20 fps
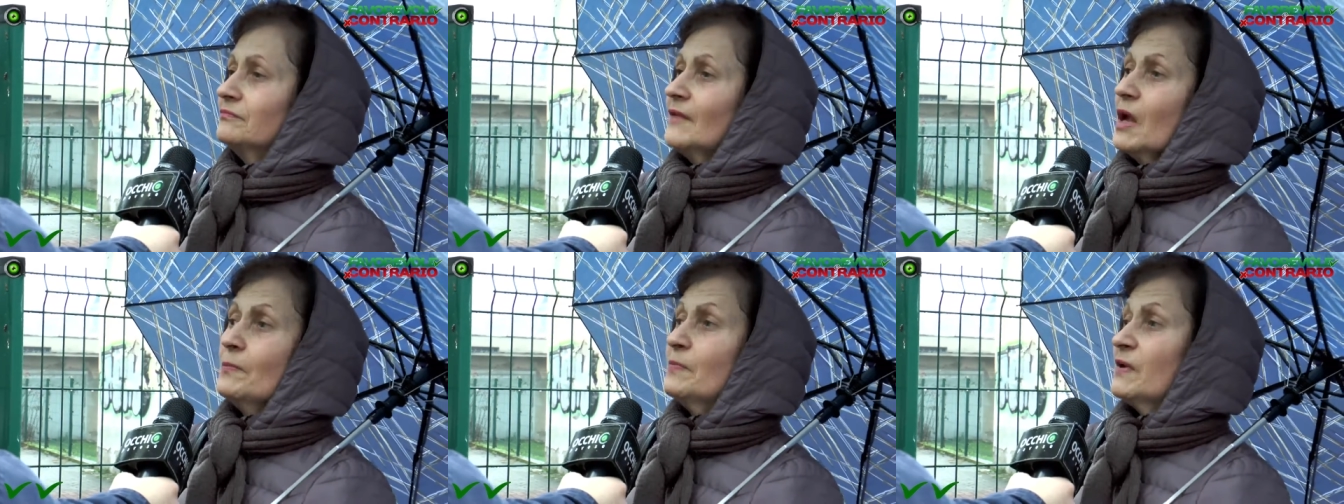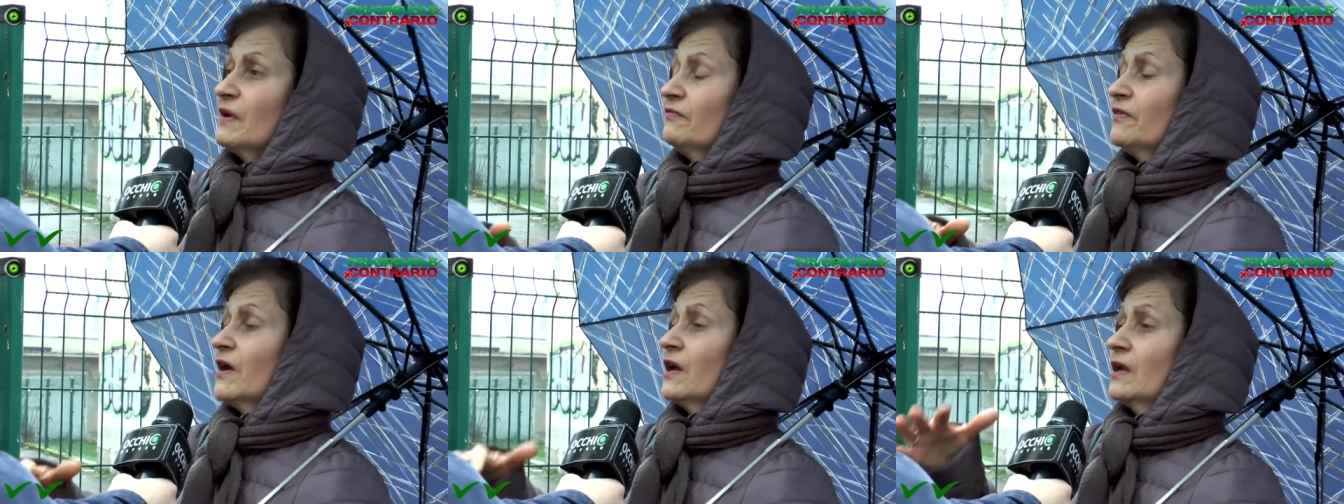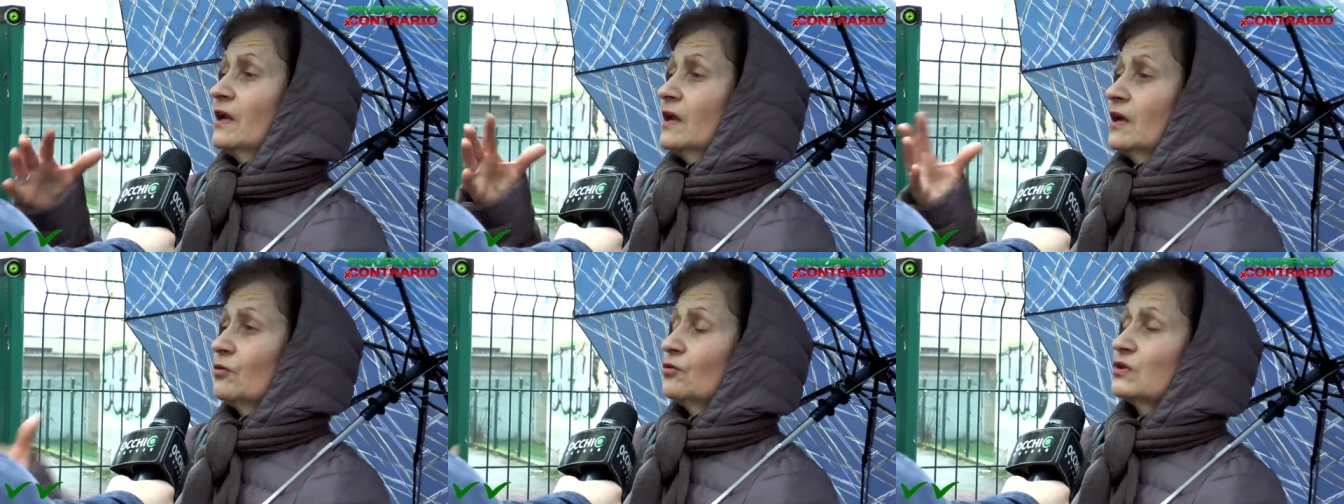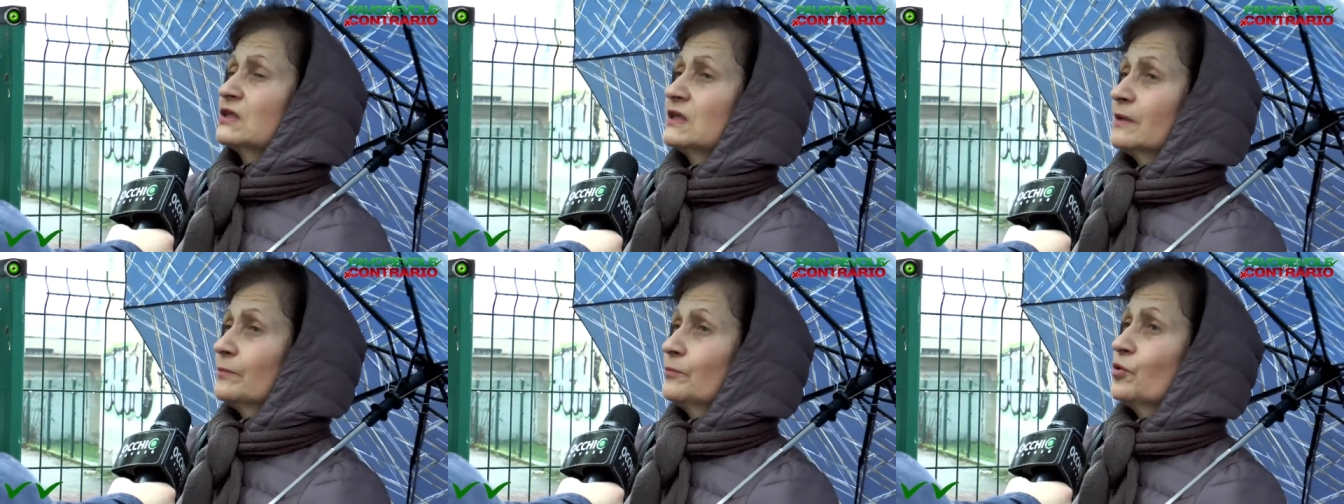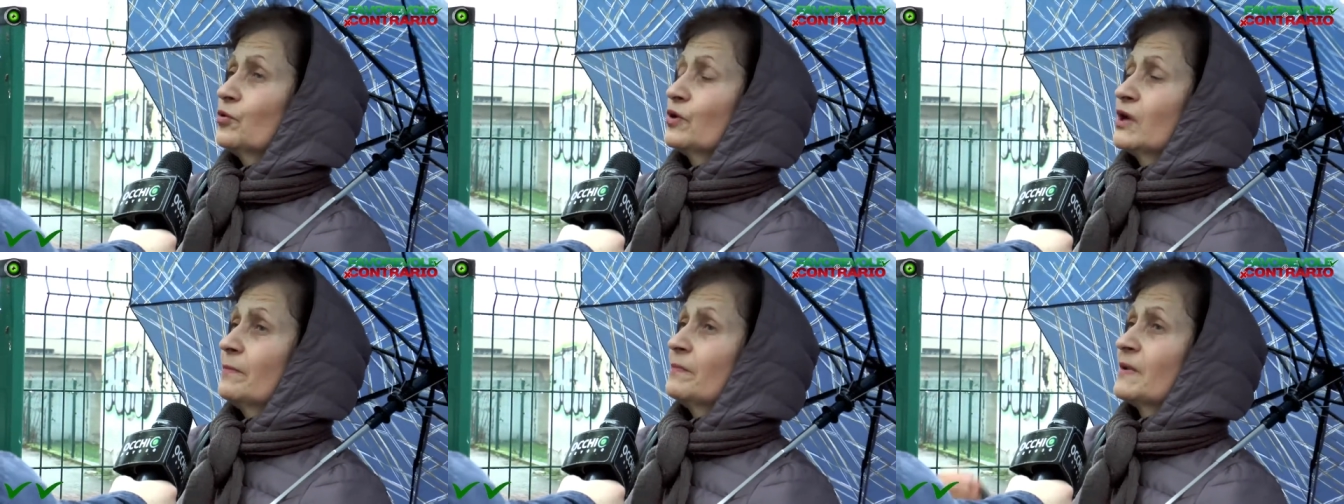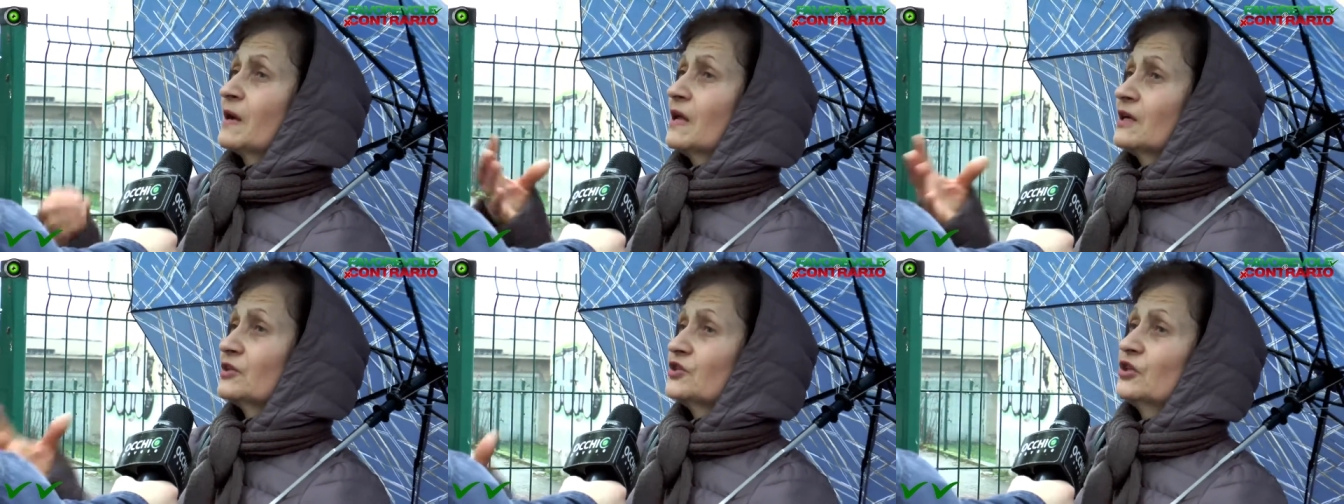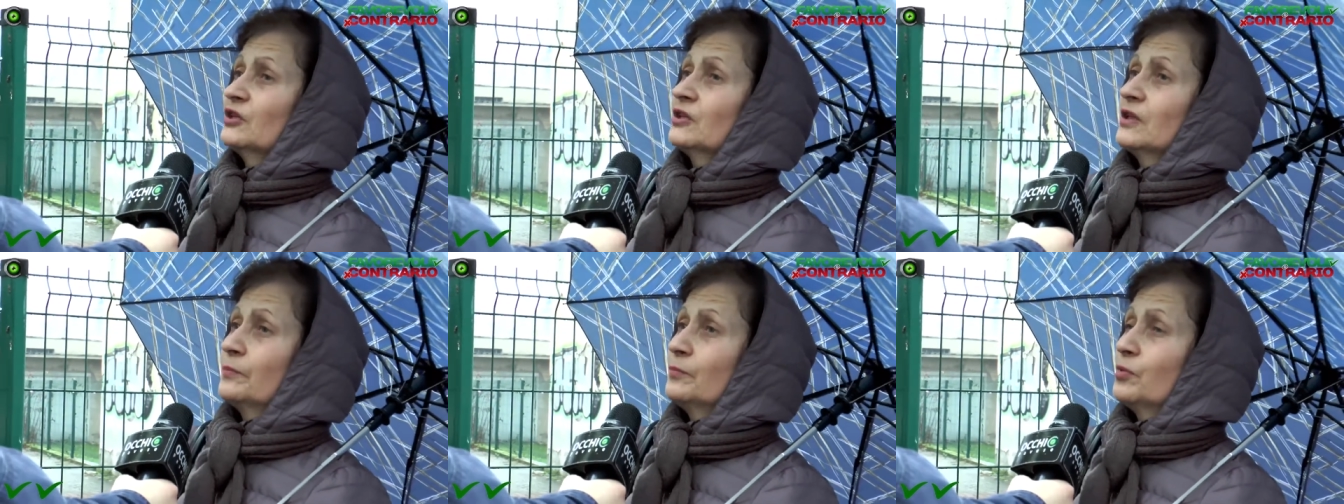per fare le cose buone per la
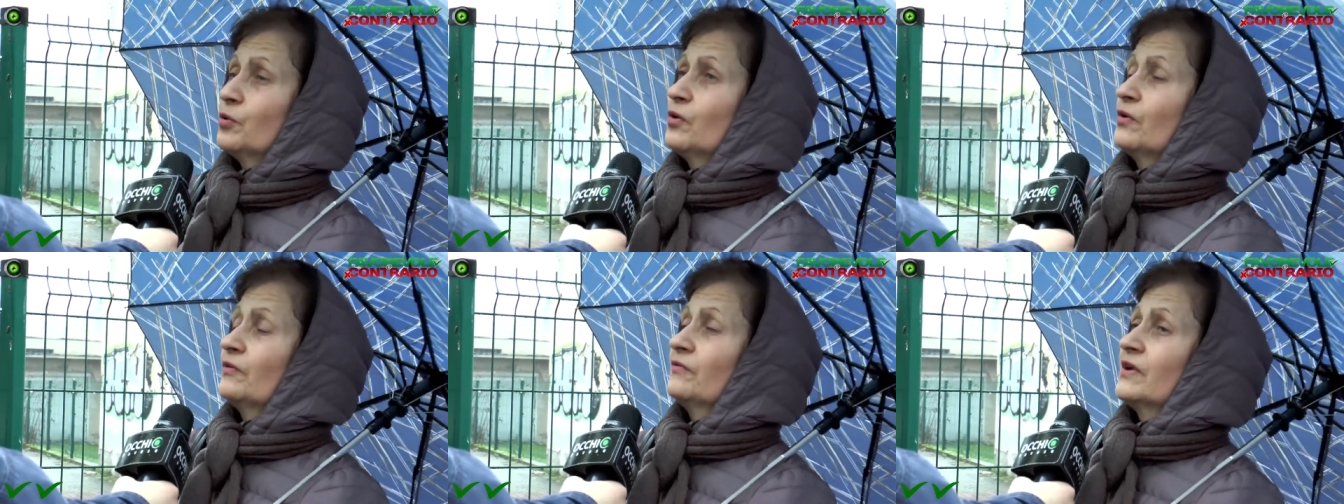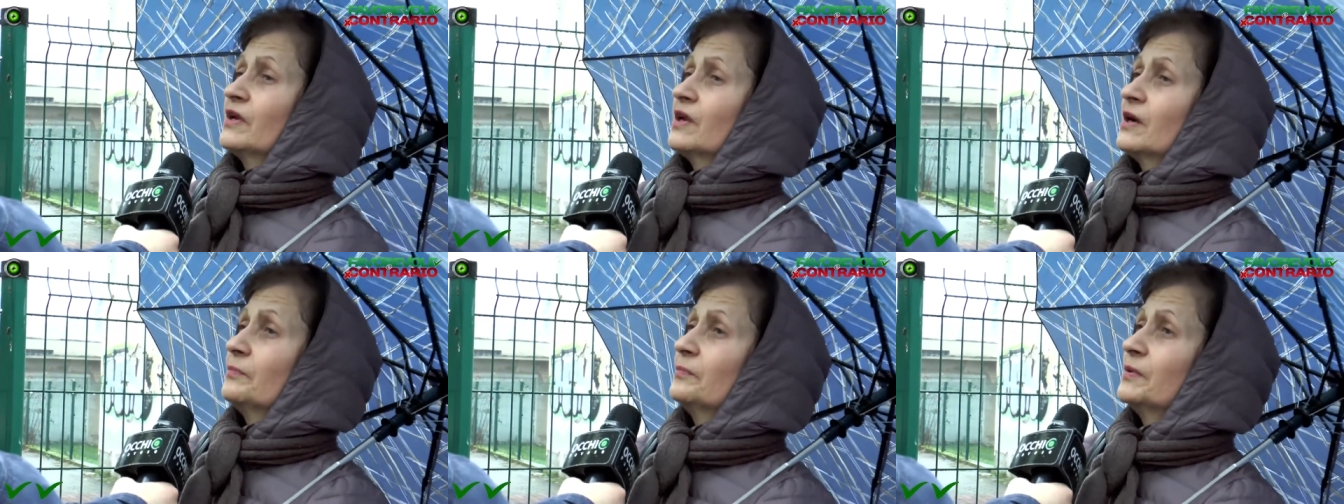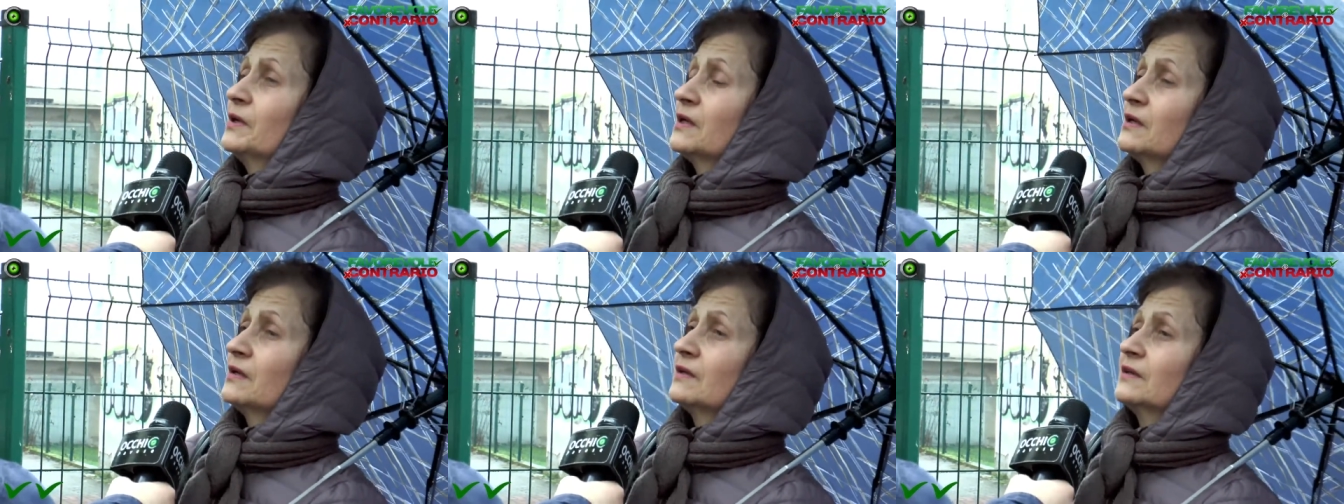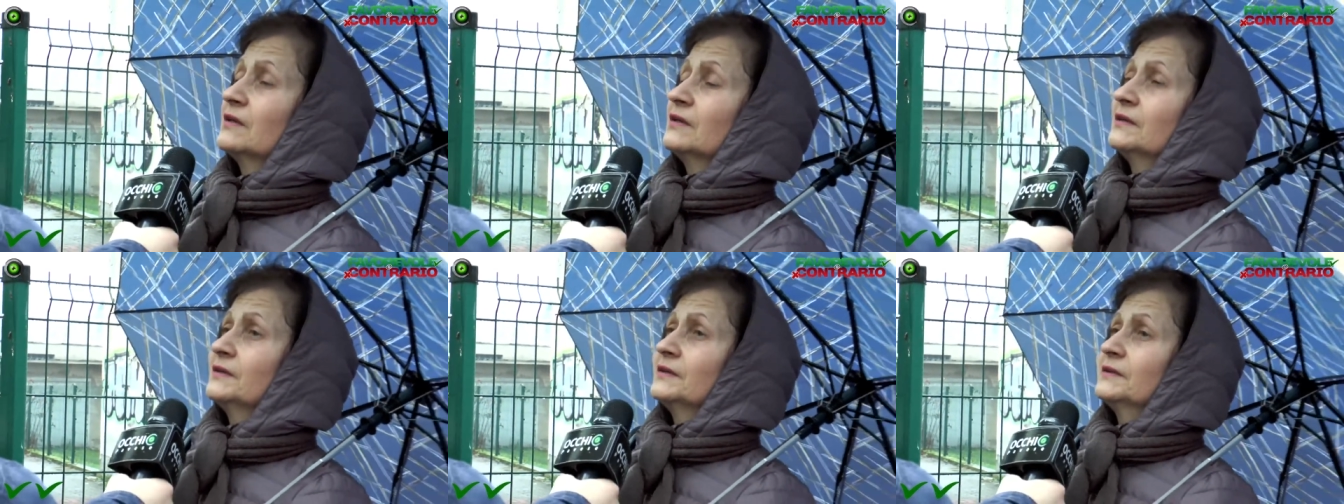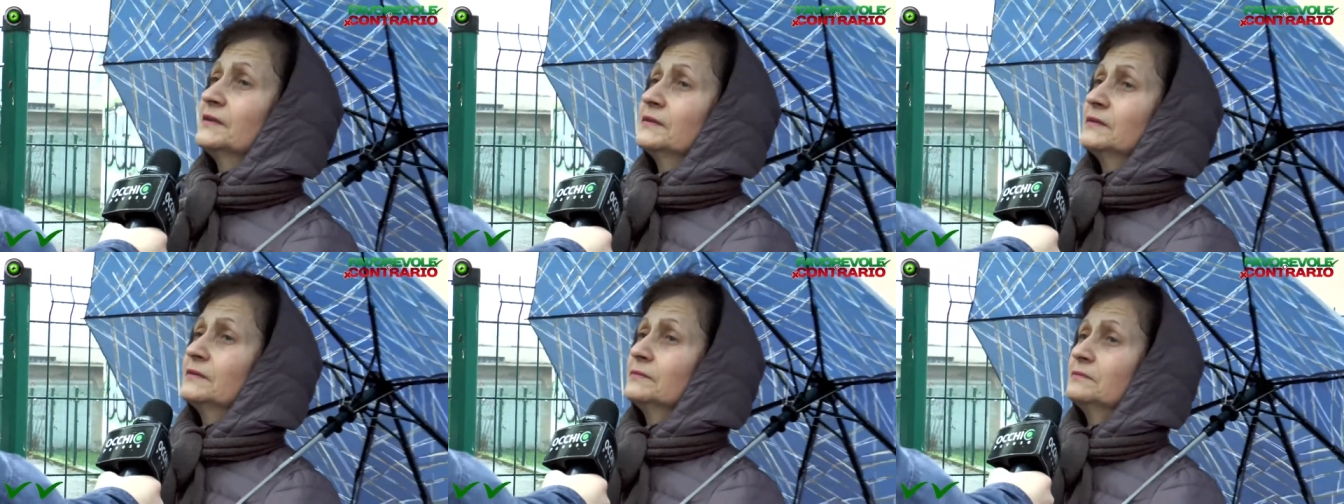gente povera, per, eh,